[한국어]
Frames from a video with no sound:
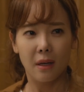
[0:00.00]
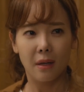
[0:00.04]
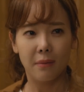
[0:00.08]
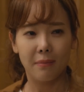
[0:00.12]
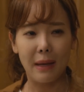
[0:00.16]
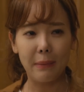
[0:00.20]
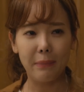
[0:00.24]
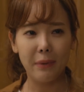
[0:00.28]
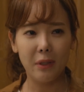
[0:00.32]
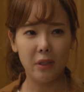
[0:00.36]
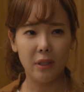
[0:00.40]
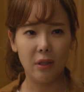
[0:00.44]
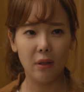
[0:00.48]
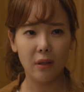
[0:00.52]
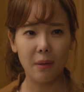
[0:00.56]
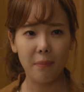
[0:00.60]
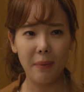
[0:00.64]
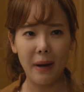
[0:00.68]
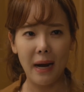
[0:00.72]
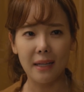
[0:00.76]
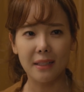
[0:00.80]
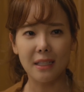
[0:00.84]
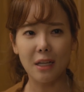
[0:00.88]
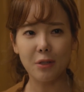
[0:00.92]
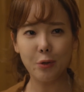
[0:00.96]
매번 이렇게
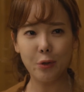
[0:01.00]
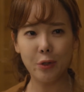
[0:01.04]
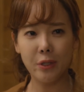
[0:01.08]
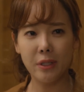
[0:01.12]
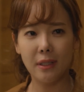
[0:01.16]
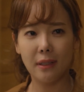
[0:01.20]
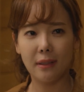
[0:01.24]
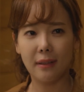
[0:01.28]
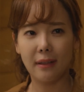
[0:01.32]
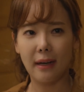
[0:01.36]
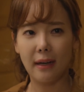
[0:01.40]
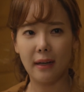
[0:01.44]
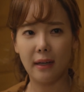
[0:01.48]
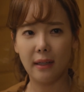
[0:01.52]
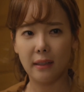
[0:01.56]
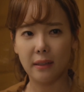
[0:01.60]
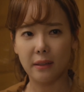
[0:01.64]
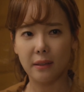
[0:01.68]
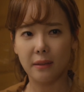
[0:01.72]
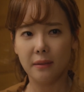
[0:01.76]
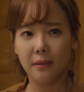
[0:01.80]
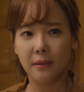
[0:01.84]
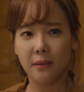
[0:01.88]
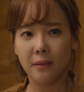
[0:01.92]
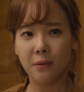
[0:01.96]
받아주시니까
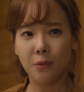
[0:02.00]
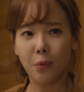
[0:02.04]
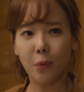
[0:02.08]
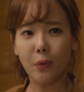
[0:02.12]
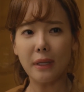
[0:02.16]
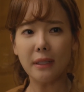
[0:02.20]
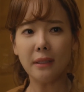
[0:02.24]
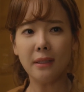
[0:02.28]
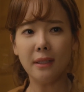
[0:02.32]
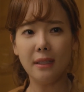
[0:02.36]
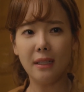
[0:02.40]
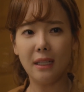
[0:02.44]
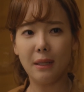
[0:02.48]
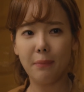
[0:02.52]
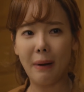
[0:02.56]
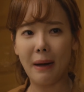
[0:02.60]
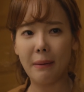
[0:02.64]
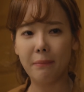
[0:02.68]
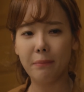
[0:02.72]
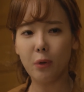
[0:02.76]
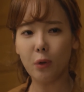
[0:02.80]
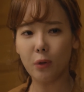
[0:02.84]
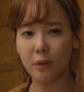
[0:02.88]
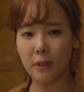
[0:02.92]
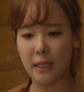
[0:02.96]
똑같은 일이
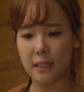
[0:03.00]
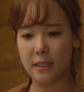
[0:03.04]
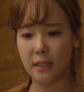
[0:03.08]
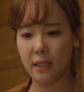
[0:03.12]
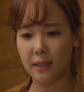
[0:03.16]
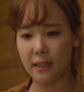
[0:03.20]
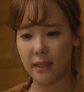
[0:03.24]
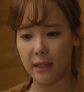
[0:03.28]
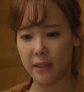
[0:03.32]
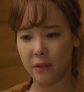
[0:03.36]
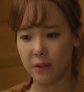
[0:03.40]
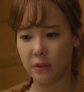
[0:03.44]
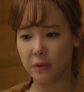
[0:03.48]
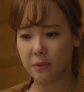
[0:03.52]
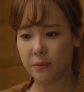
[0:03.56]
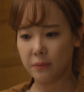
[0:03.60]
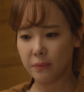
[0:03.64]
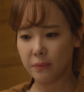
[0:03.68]
반복되잖아요.